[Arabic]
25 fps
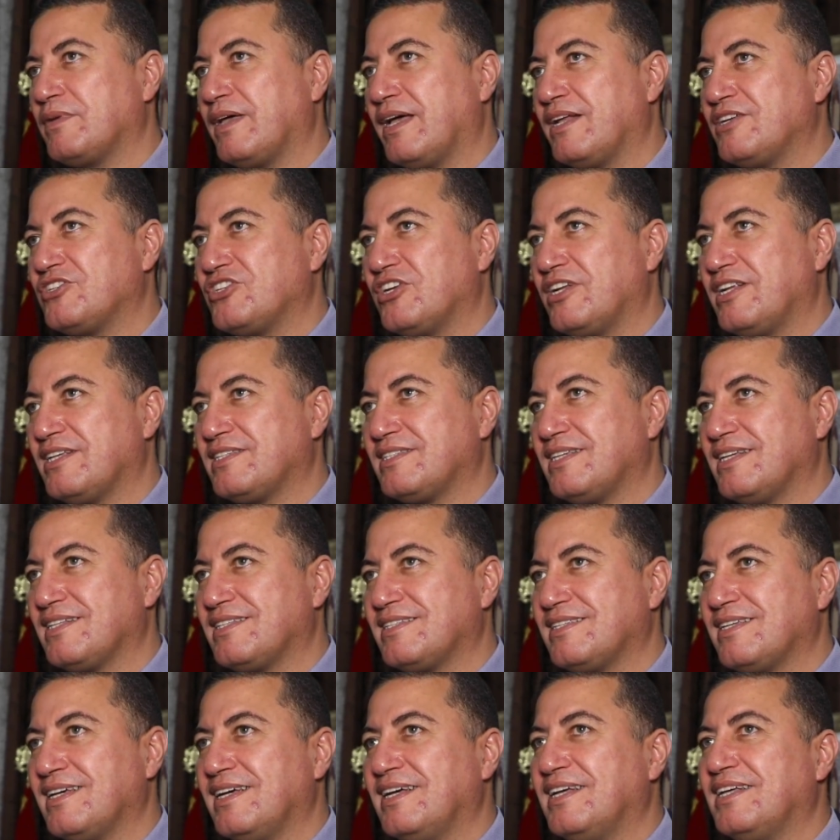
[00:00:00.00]
بها
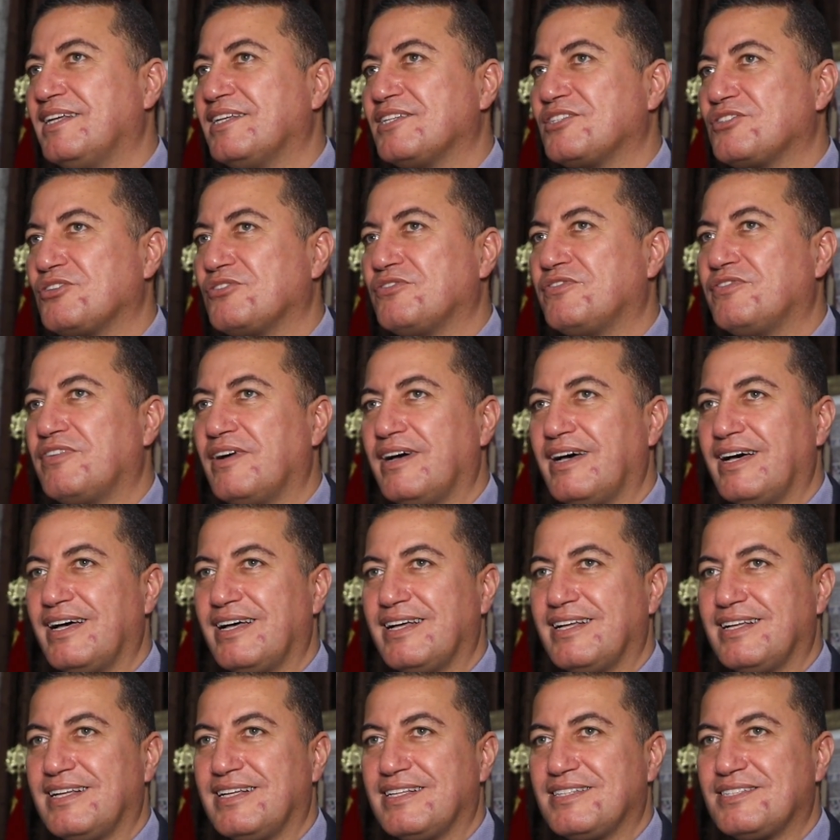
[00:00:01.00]
الجلسات سوف
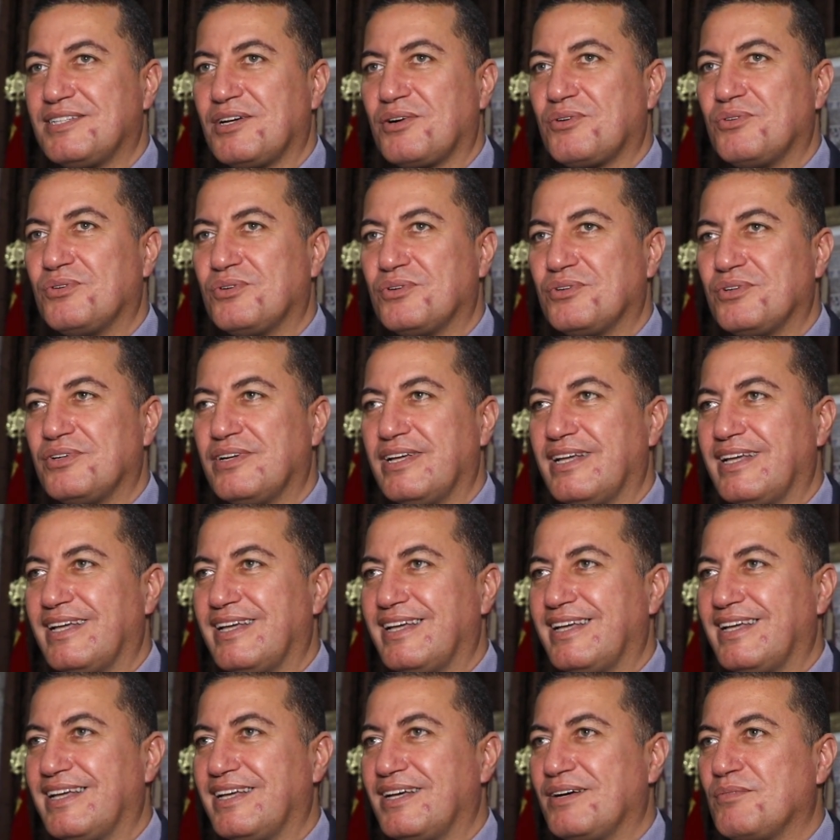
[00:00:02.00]
تكون
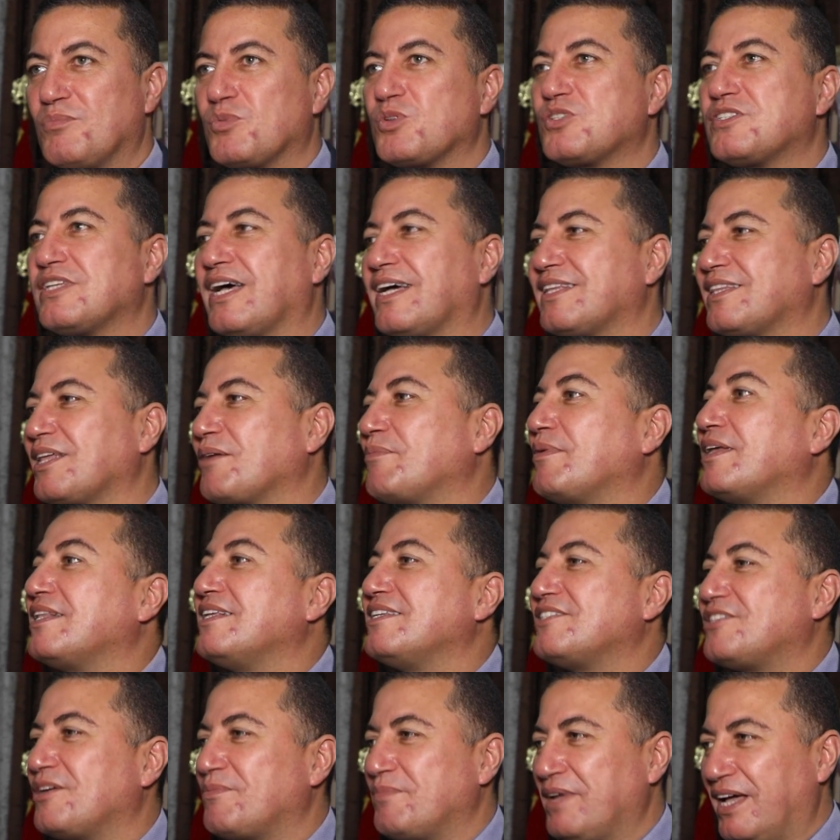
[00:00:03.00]
مستقطبه
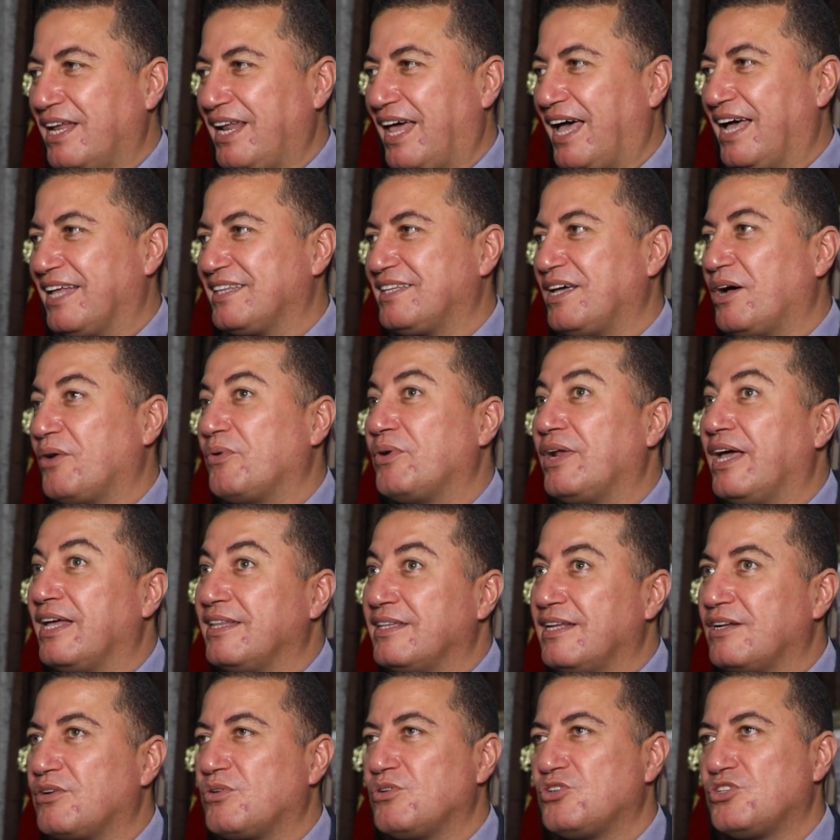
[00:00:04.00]
لجميع الاعضاء
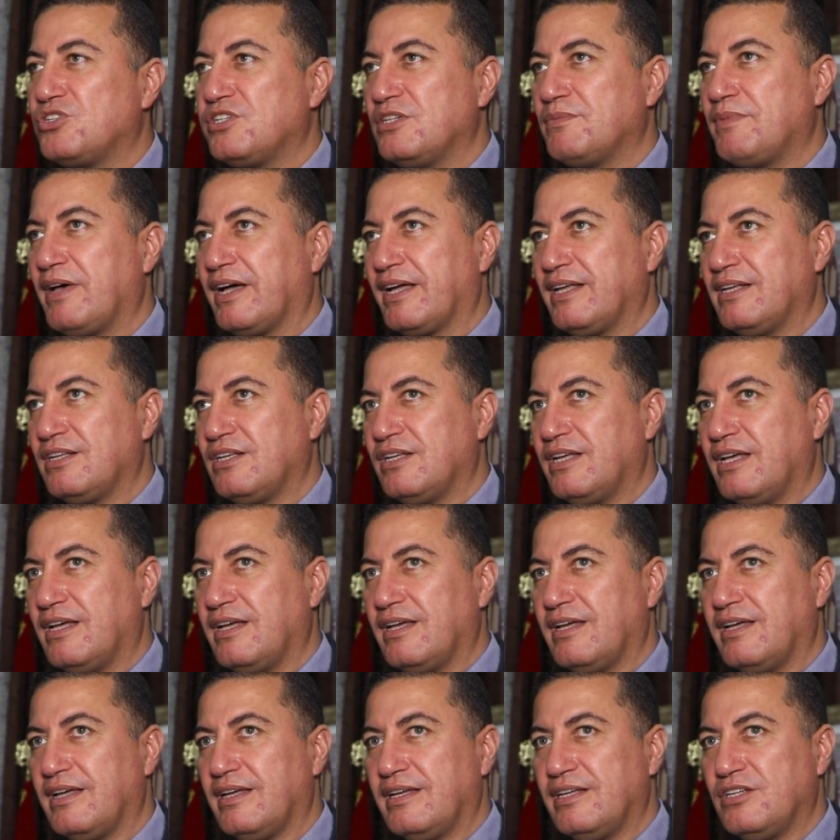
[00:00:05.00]
لان الكل شيء باغي
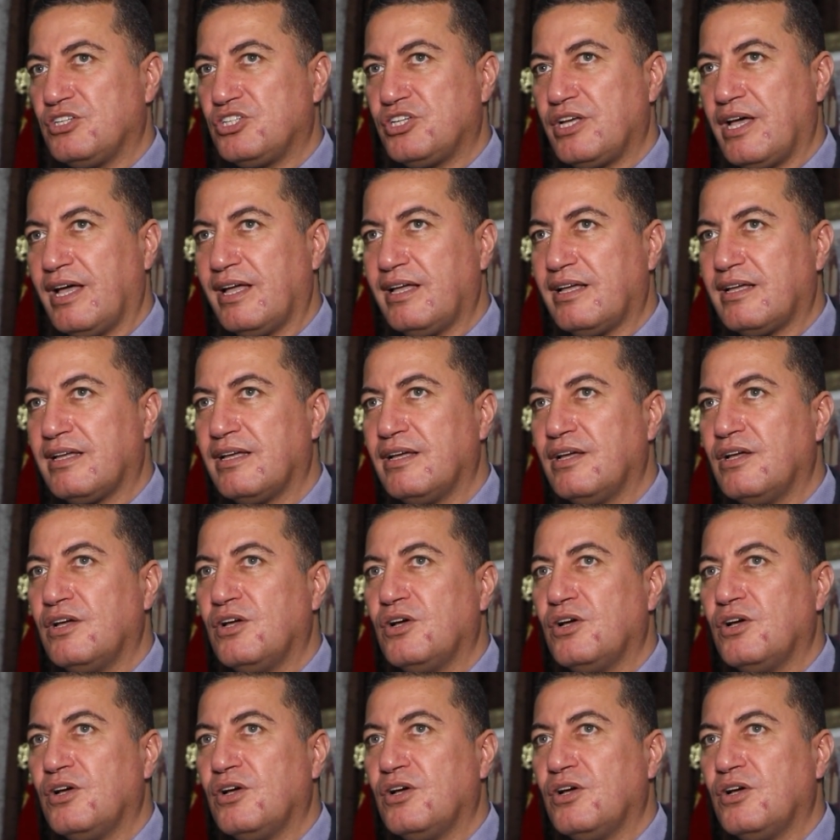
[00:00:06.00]
يشارك